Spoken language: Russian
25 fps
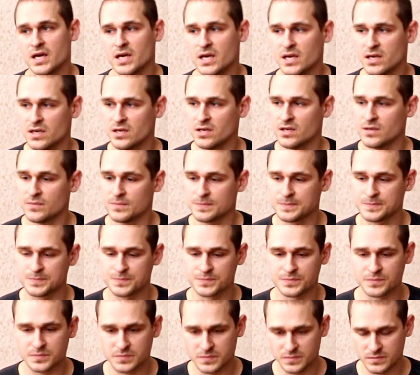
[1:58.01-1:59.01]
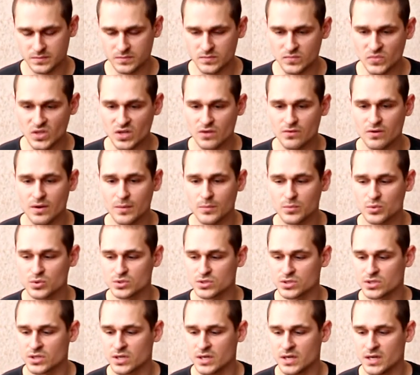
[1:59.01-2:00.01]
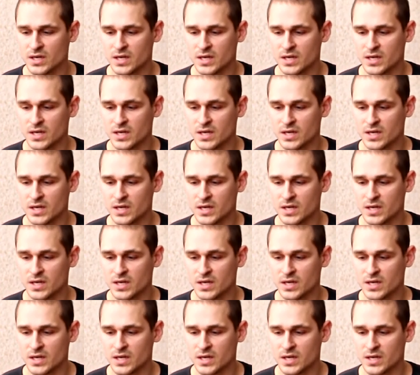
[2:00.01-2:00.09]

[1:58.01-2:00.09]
И вам будет,